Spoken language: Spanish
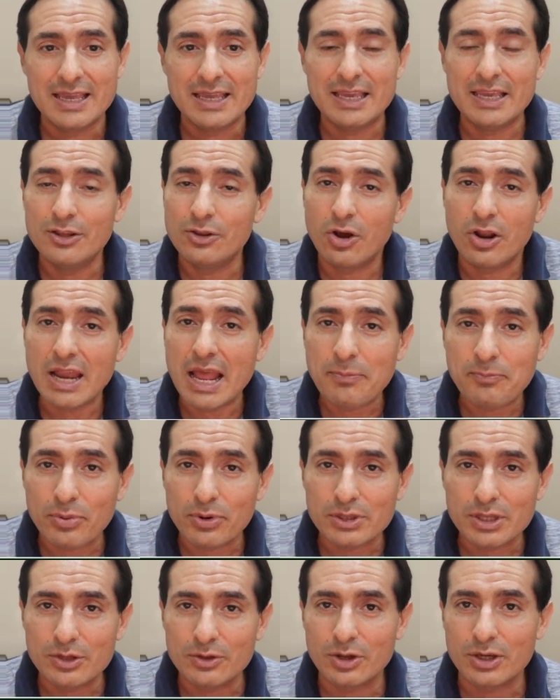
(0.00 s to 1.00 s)
y no le ha
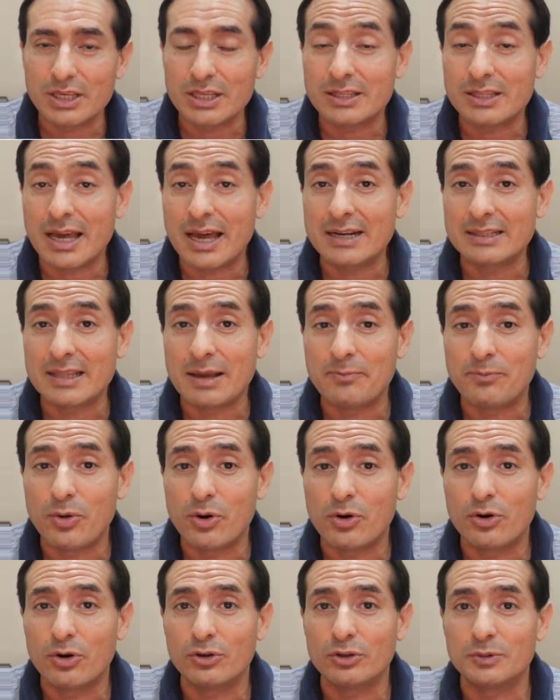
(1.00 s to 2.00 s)
podido quitar
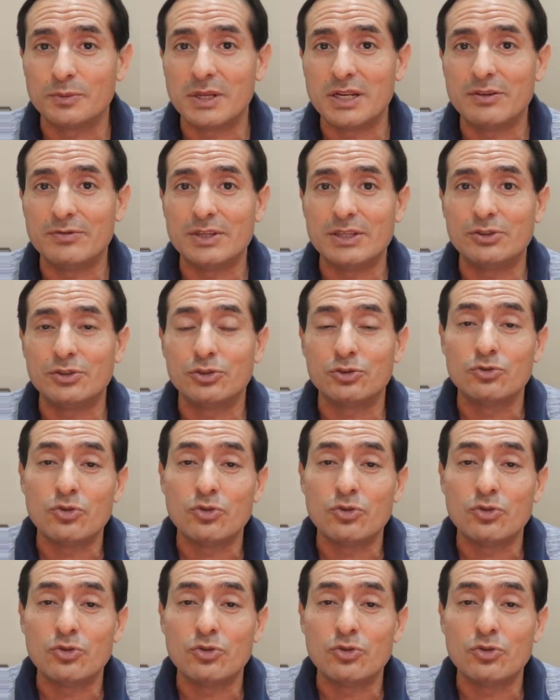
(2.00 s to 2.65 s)
tampoco los beneficios,